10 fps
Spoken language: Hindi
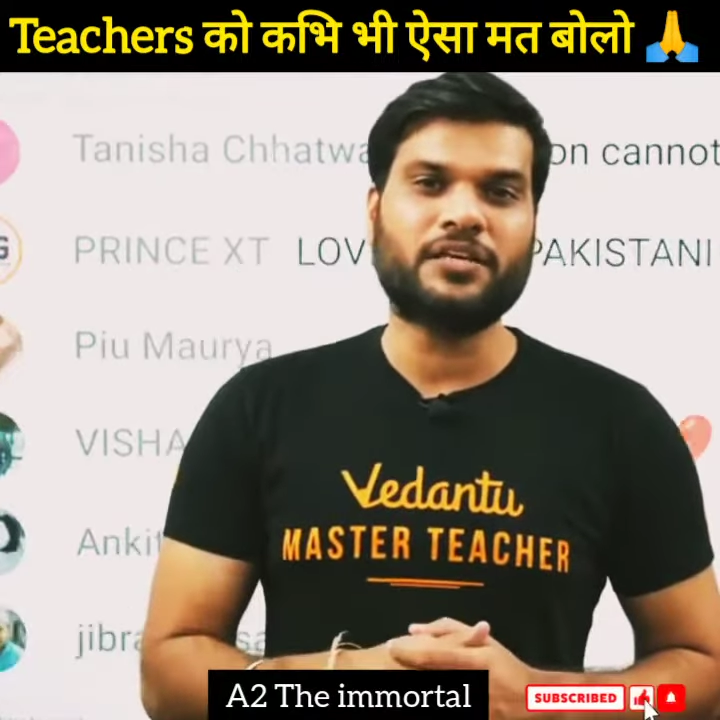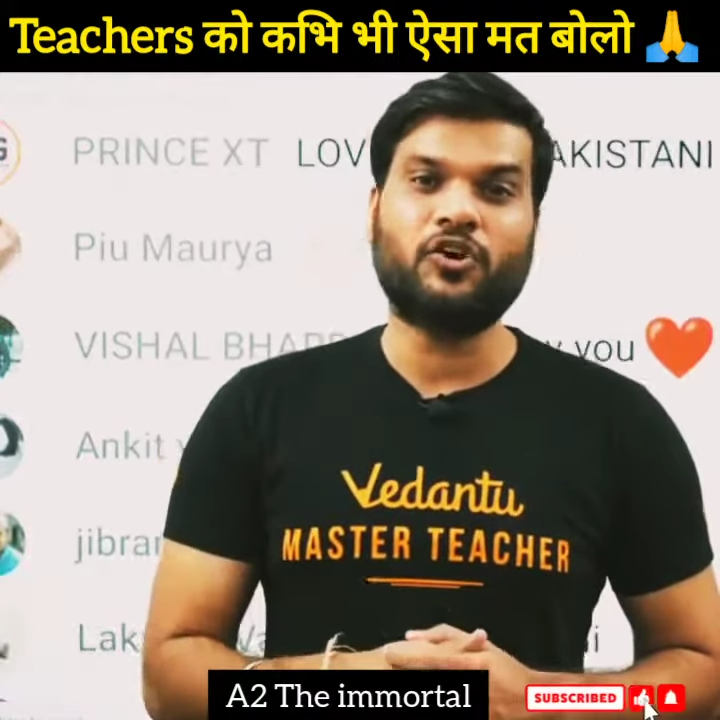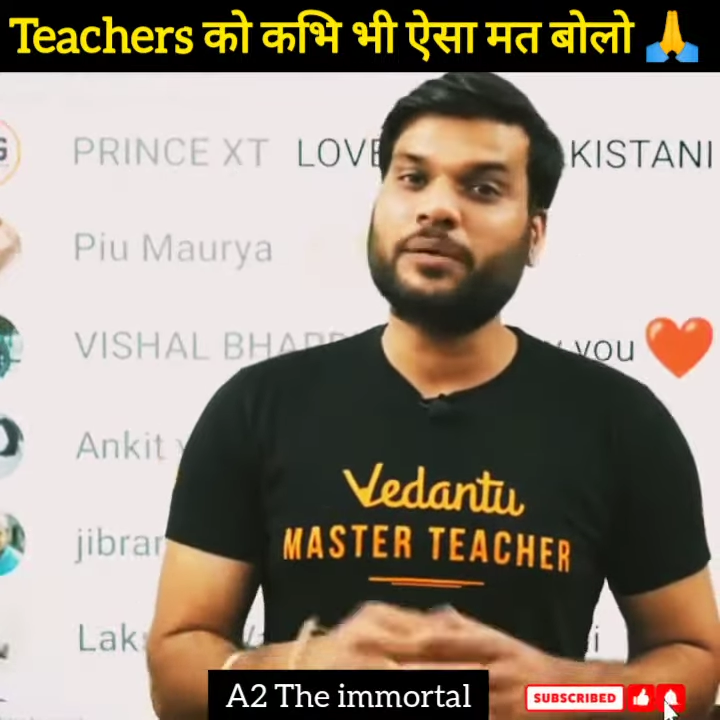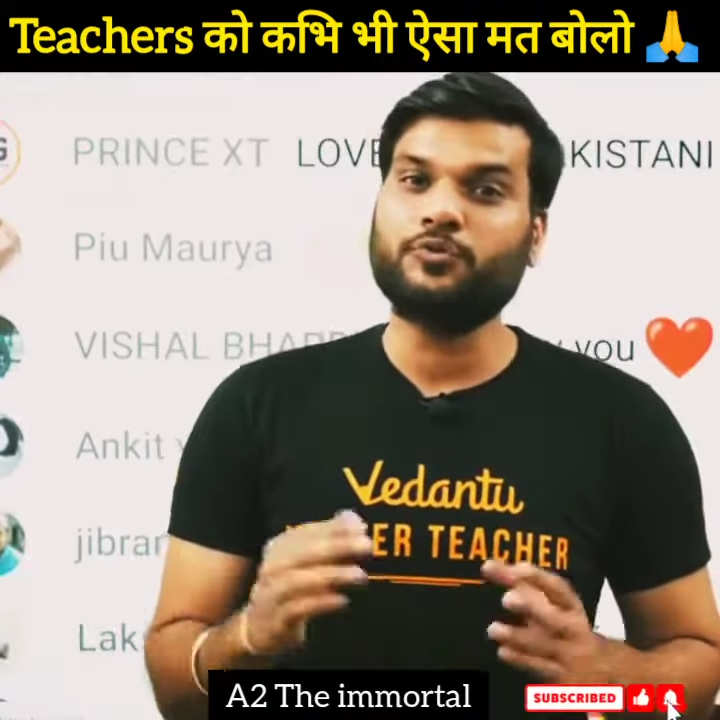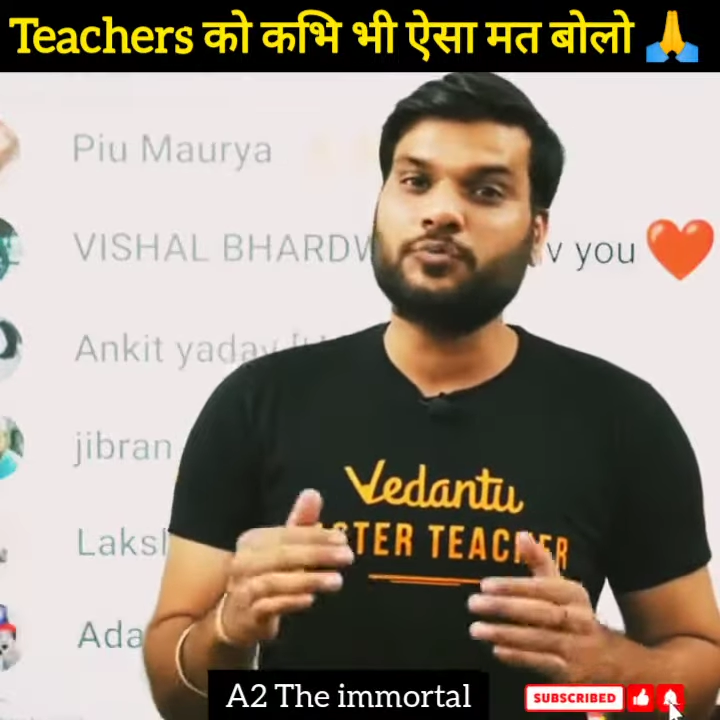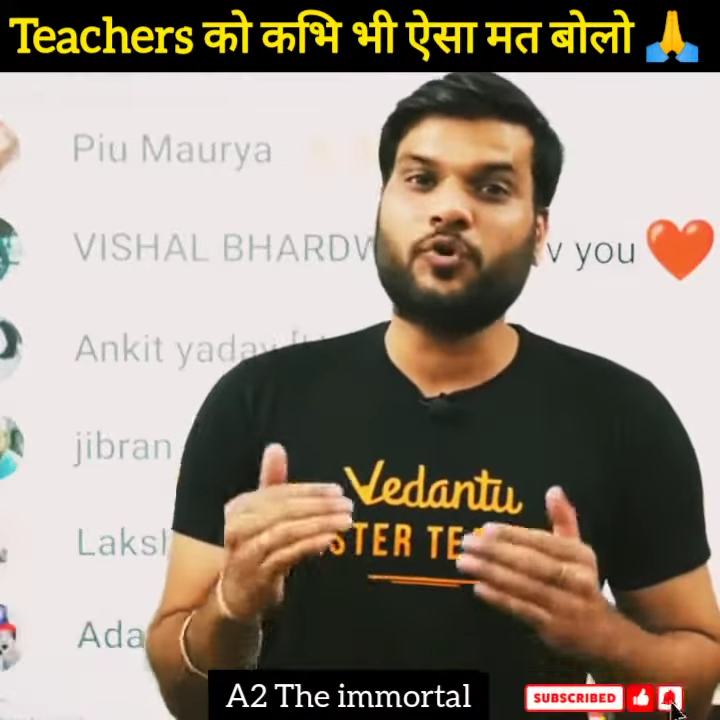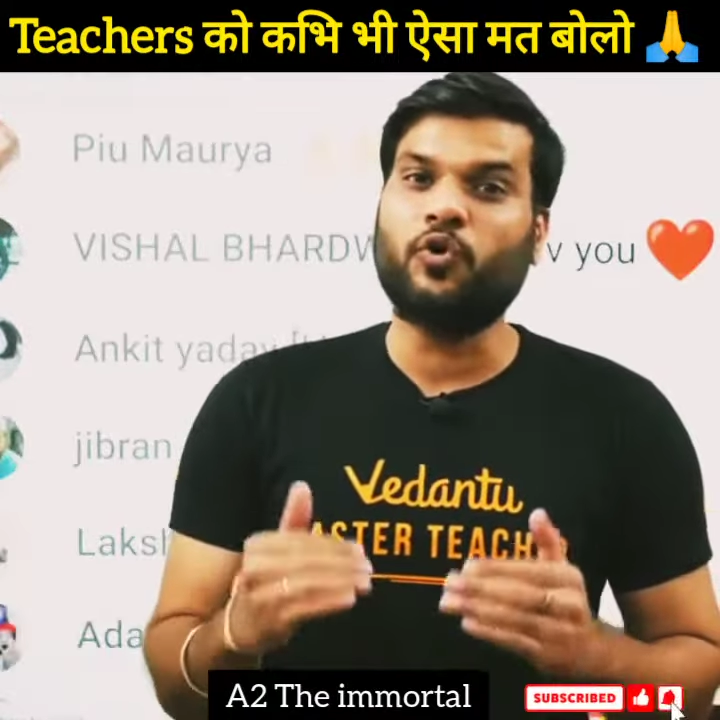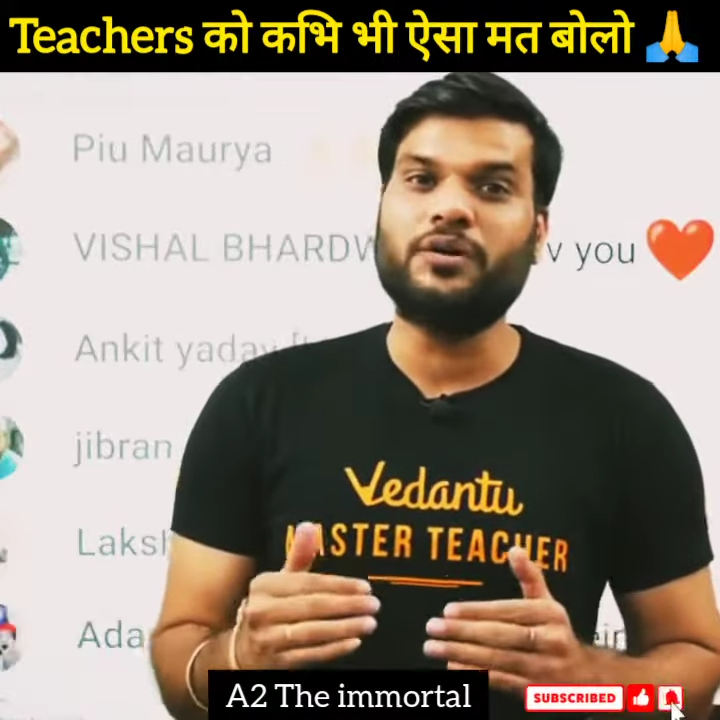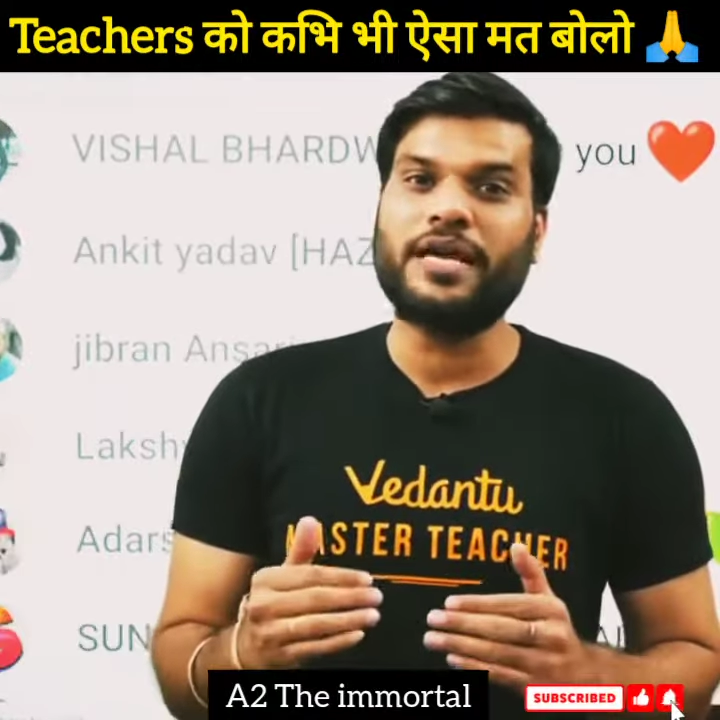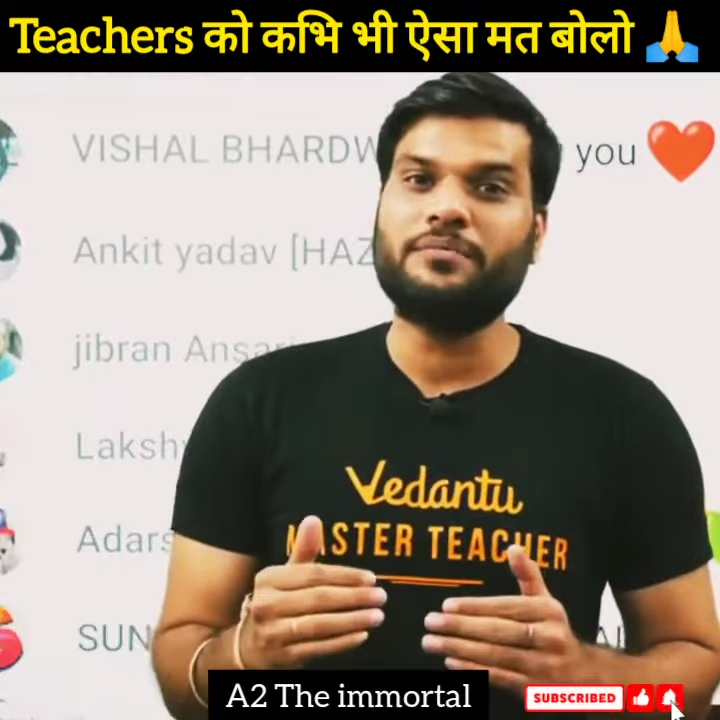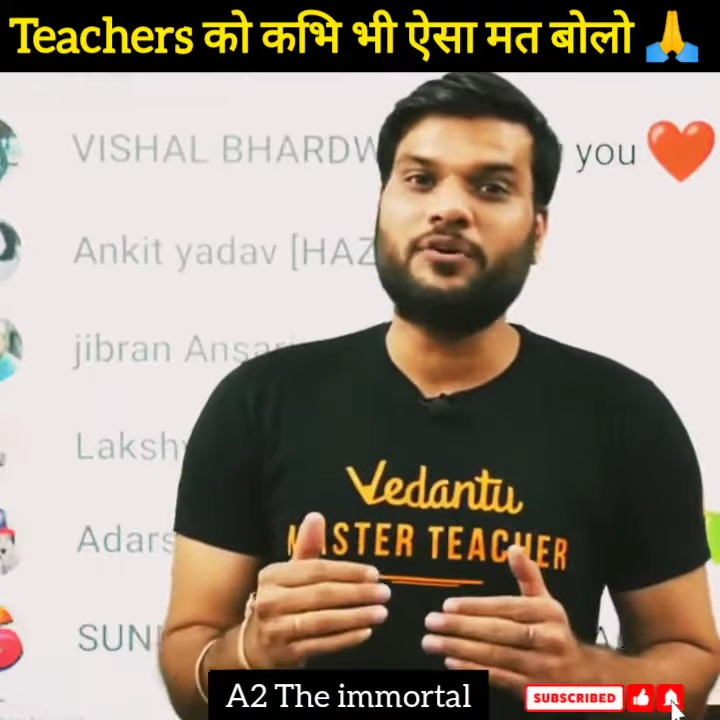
तेरे और अब तो तुम्हें ऑनलाइन